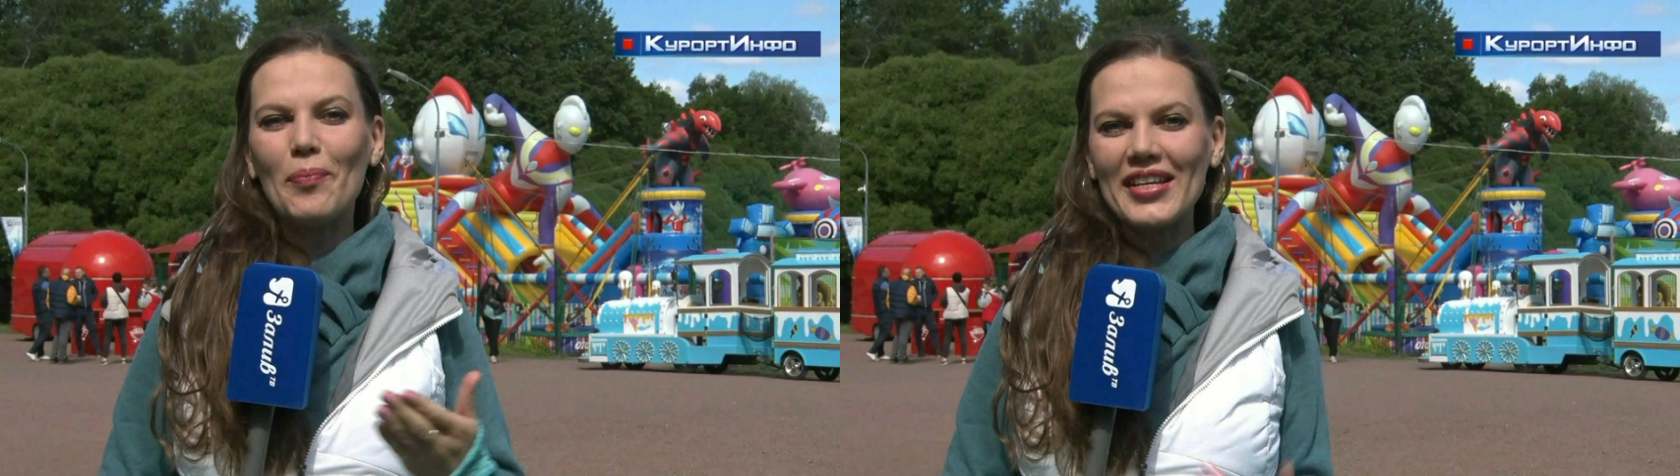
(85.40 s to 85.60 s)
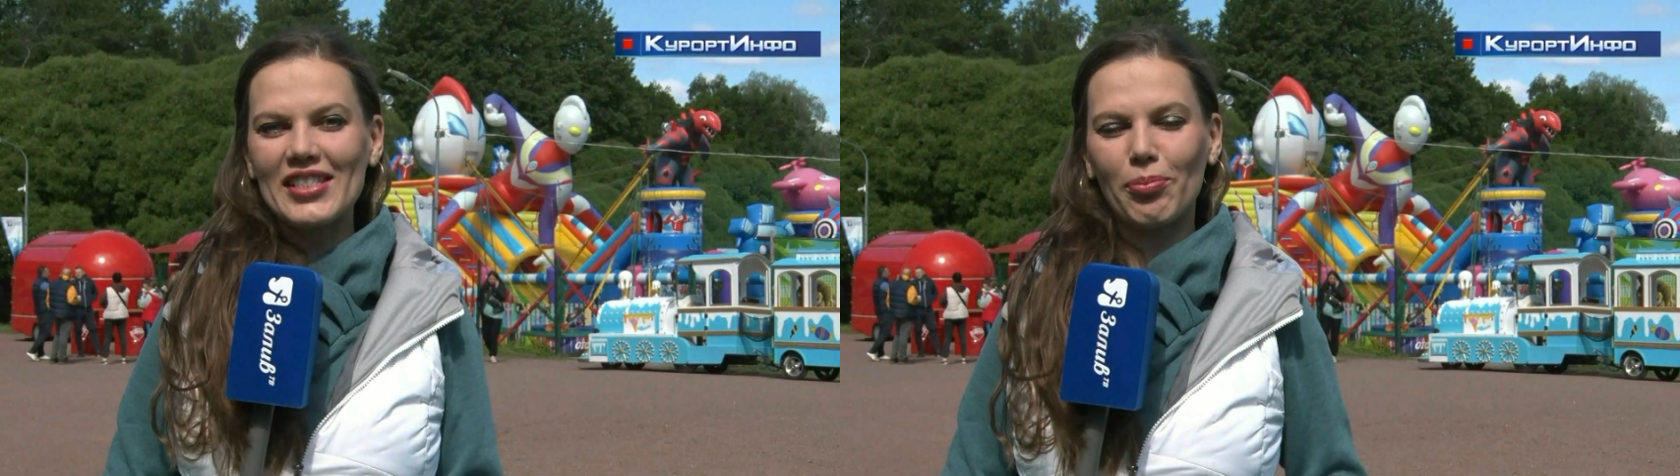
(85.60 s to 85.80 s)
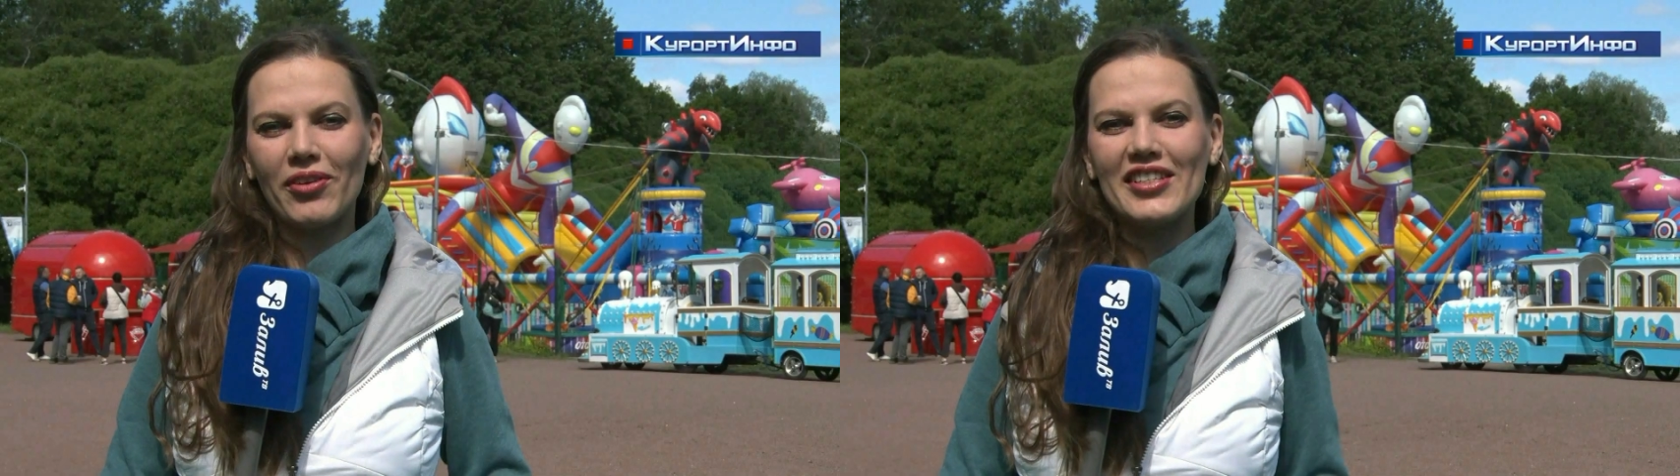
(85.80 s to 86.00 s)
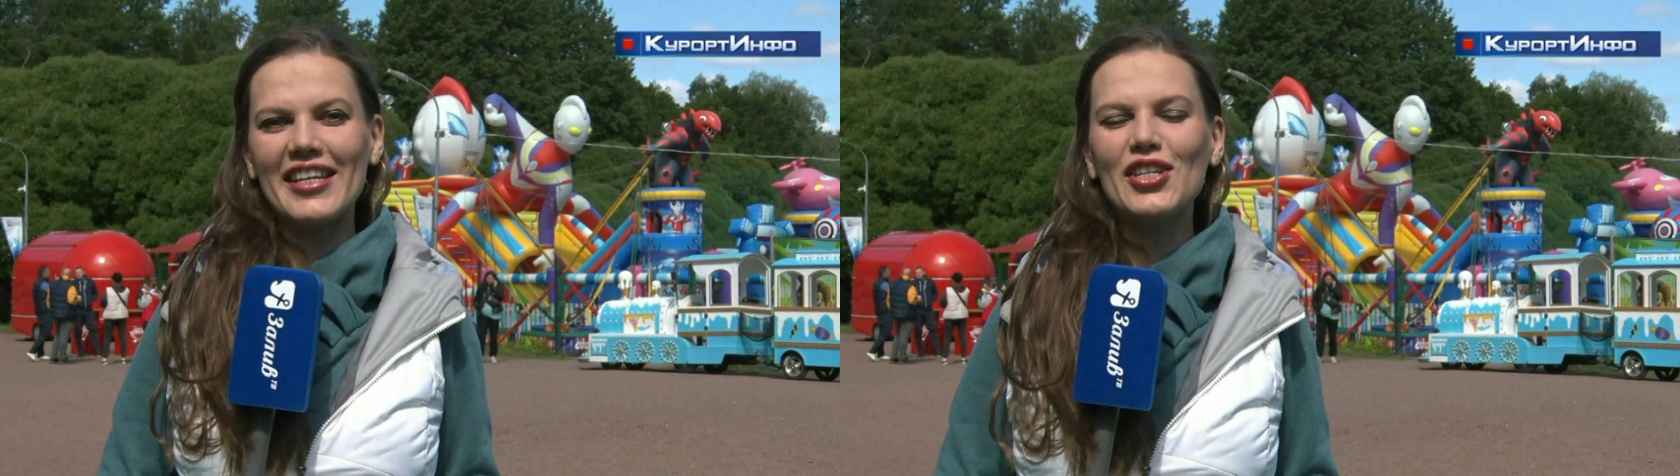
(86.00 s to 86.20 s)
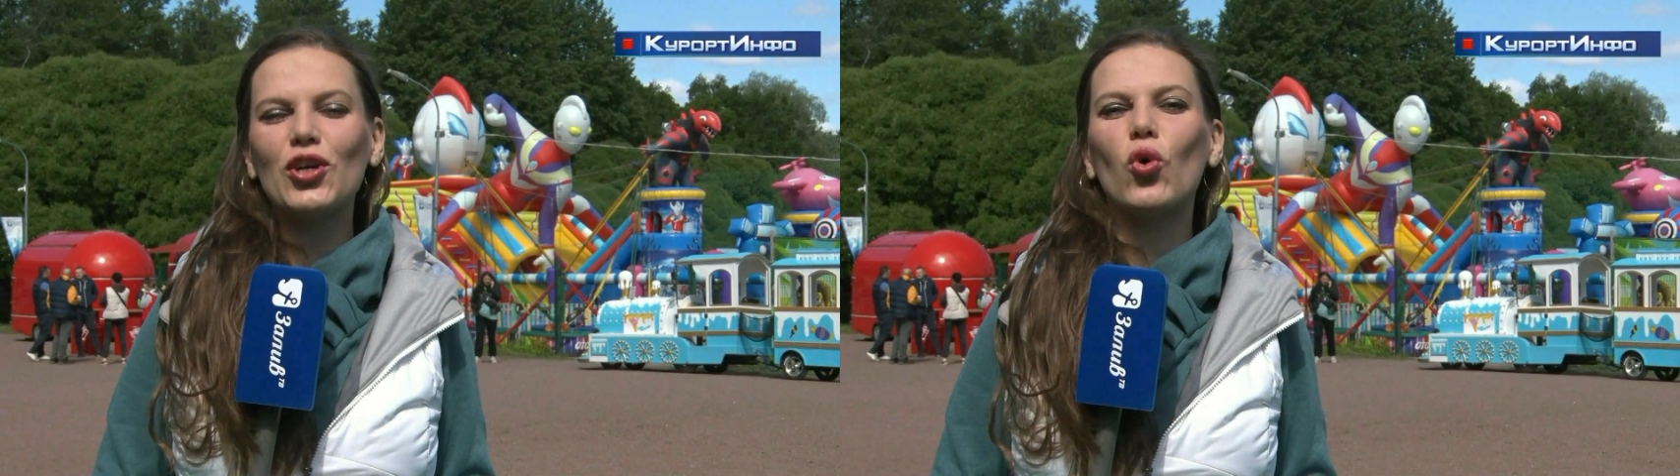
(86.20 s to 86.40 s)
Место
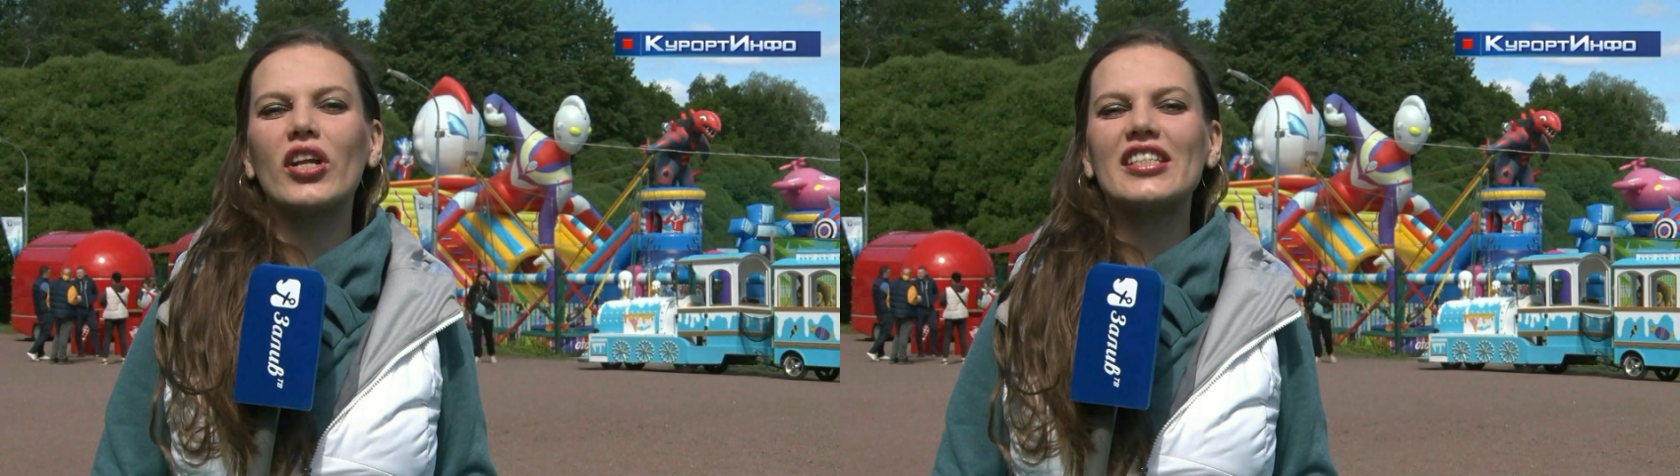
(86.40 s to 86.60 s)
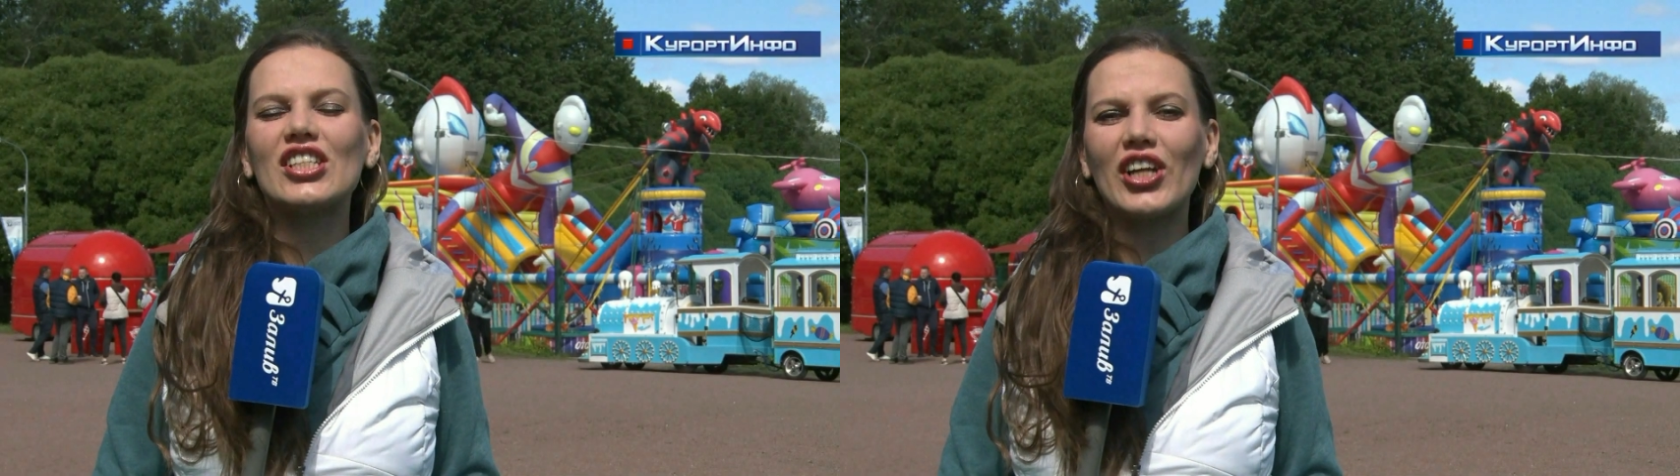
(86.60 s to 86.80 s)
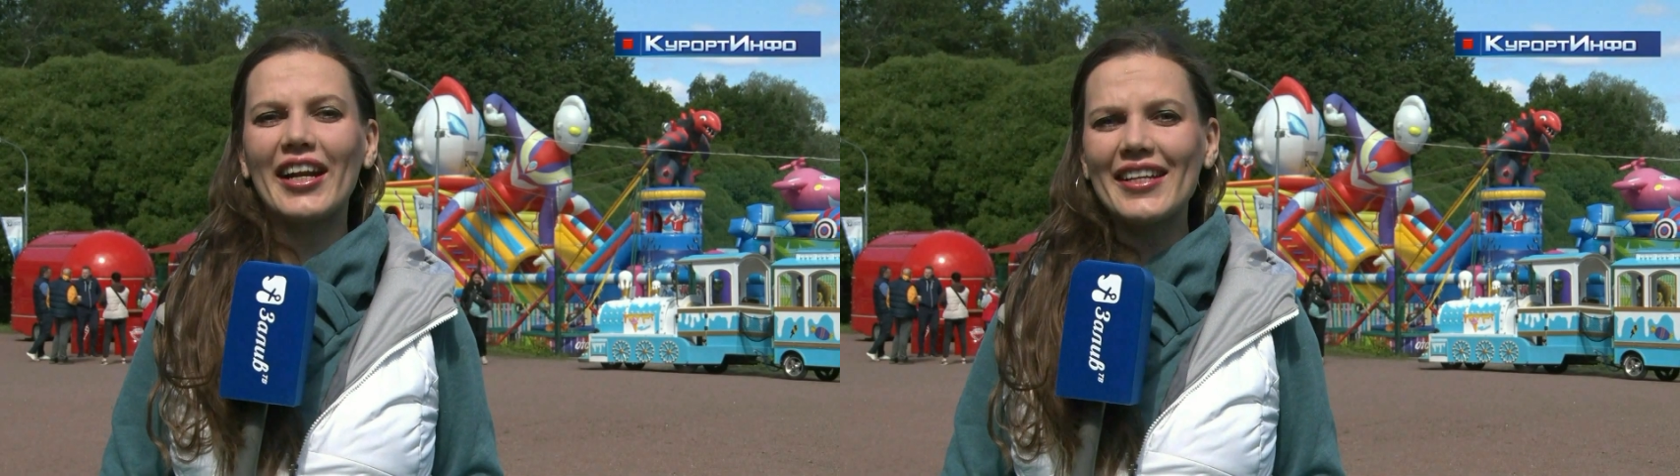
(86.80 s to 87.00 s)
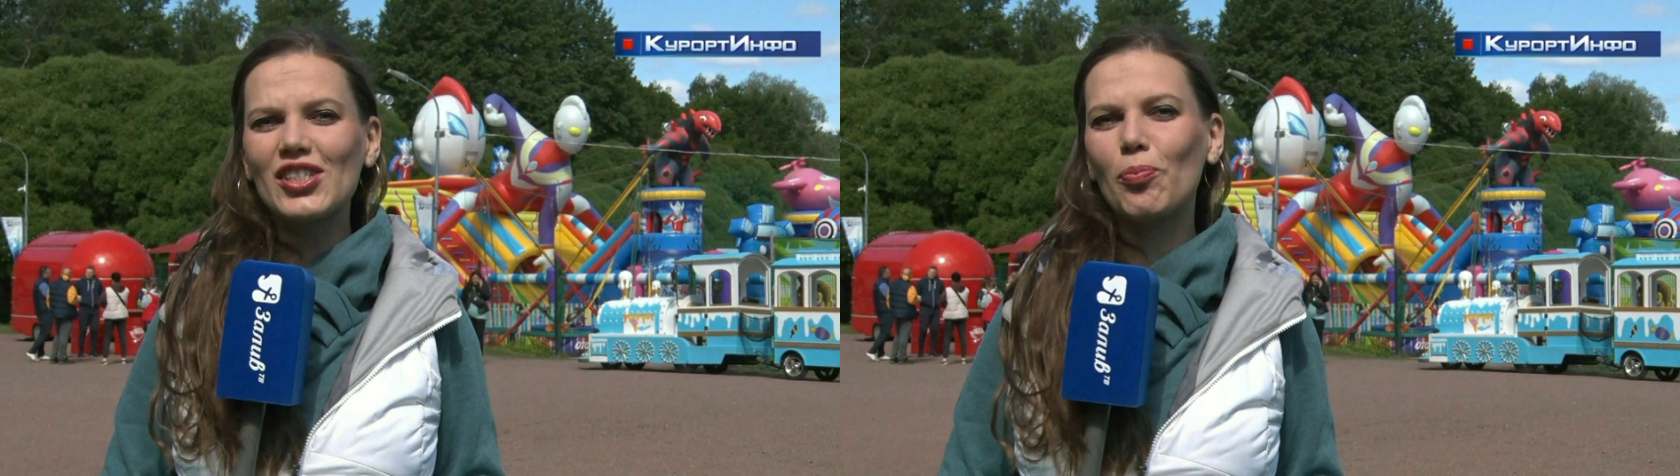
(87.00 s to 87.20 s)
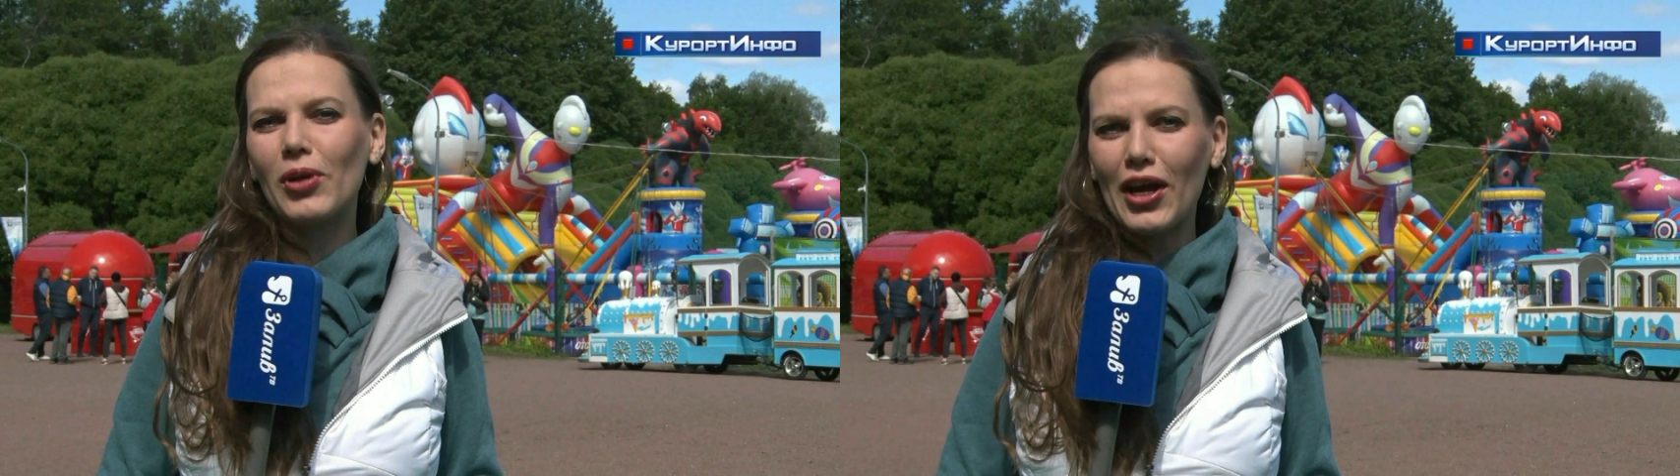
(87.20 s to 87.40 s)
проведения – город Сестрорецк,